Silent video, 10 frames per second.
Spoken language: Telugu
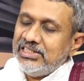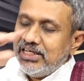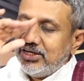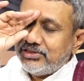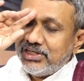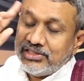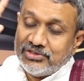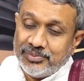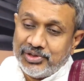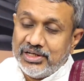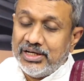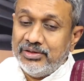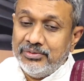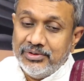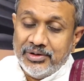రాజకీయాల్లో శాశ్వత మిత్రులు
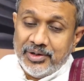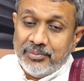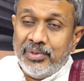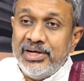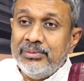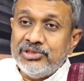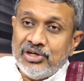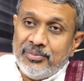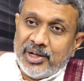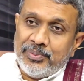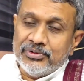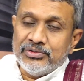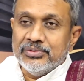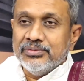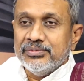కాదు మళ్ళీ నిమిషంలో
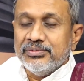మారిపోవచ్చు